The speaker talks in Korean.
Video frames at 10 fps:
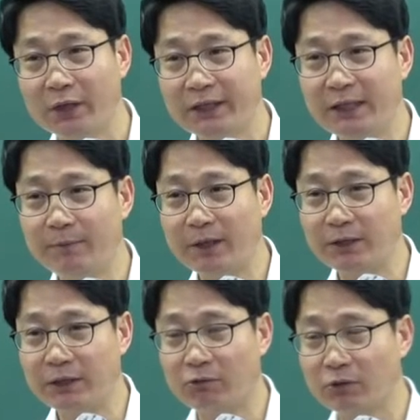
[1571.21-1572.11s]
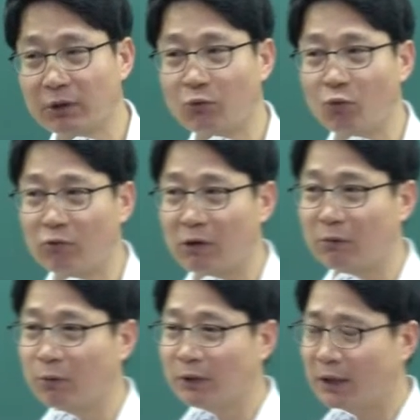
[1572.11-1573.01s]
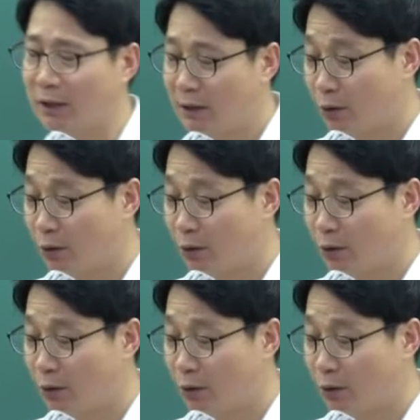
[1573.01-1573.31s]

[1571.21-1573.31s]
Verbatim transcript: 일반 채권이나 공과금보다